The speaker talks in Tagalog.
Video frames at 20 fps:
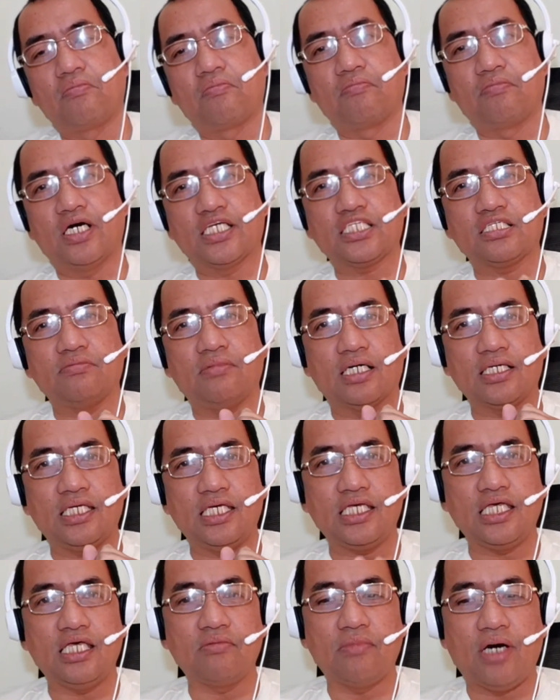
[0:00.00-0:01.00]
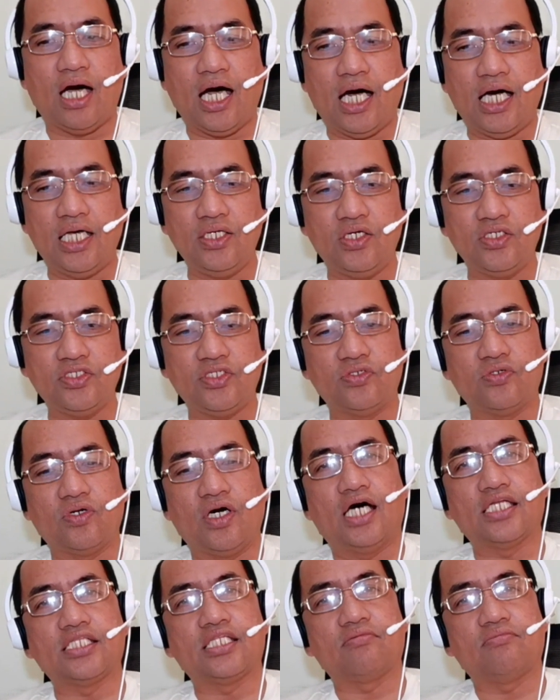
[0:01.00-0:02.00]
mas magiging maayos
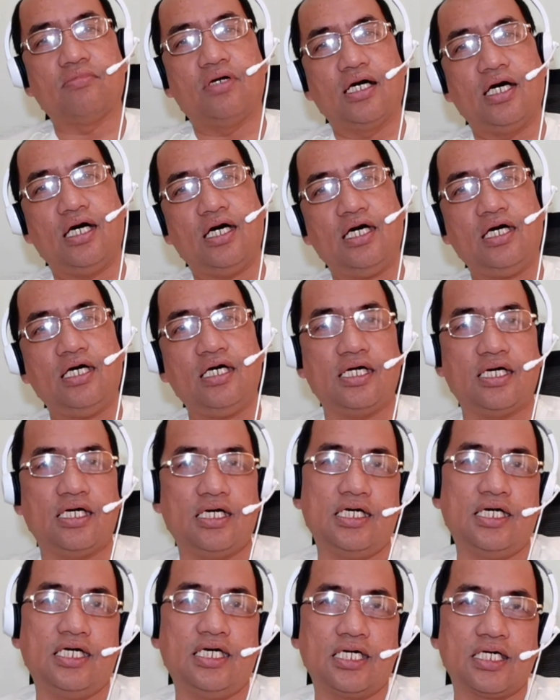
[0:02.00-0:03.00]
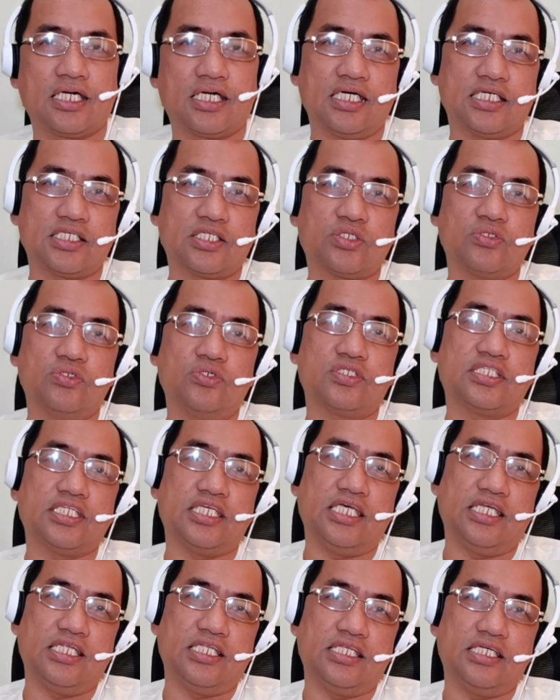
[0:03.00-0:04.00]
yung ating mga
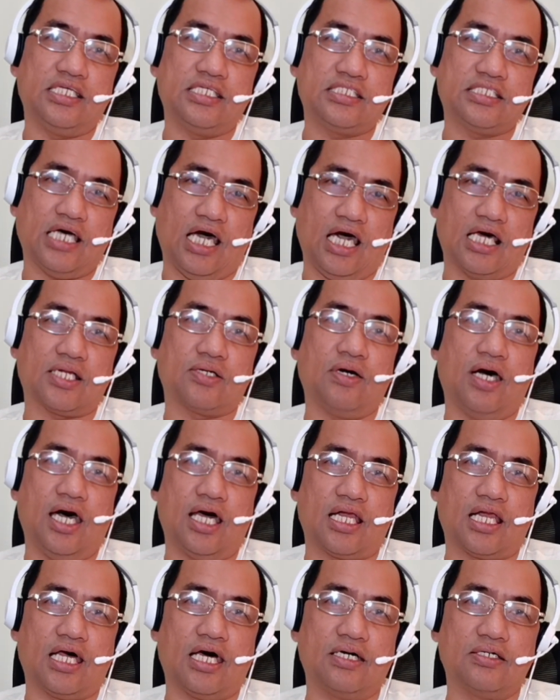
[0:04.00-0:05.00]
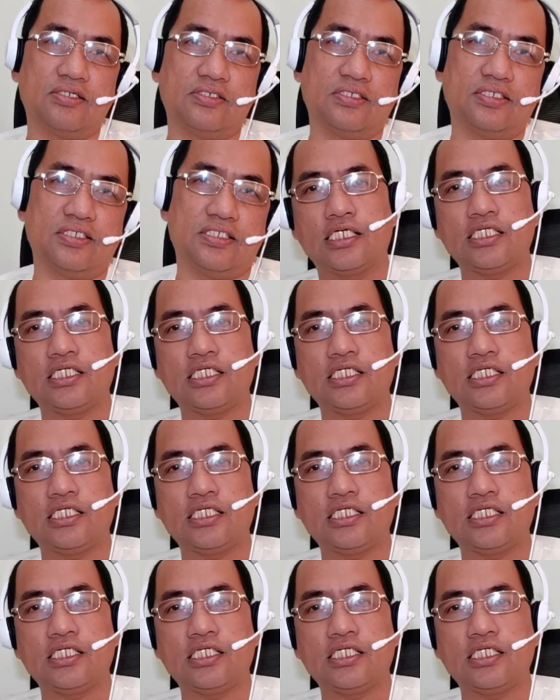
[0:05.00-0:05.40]
gastusin sa araw-araw.